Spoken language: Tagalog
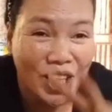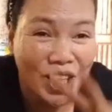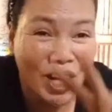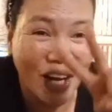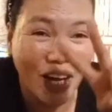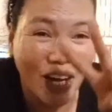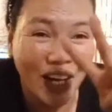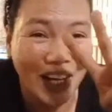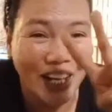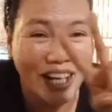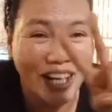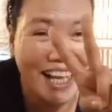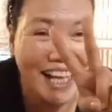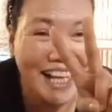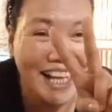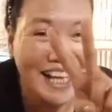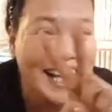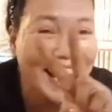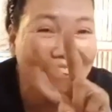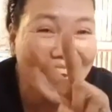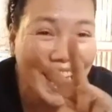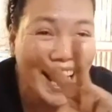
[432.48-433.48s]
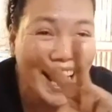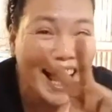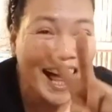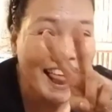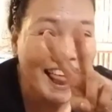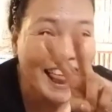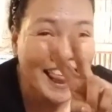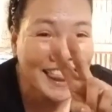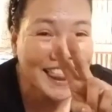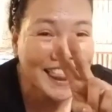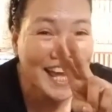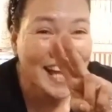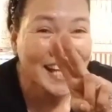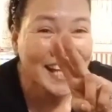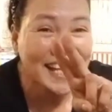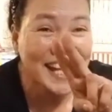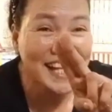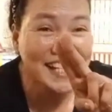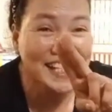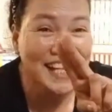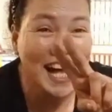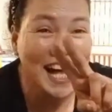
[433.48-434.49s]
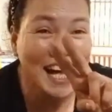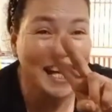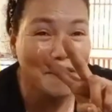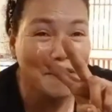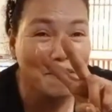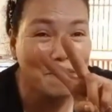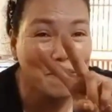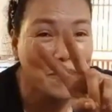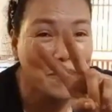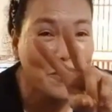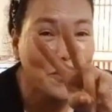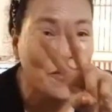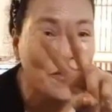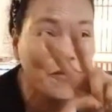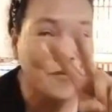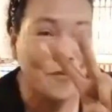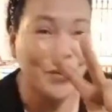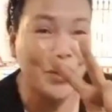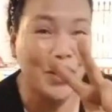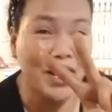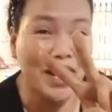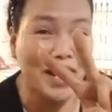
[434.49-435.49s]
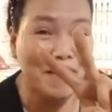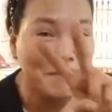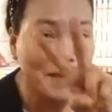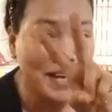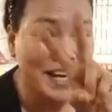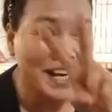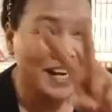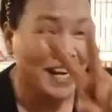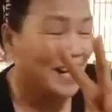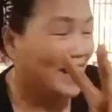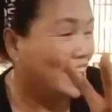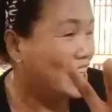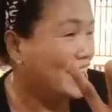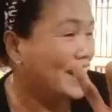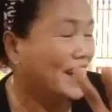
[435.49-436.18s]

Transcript: Joke. nasa akin po yung forever.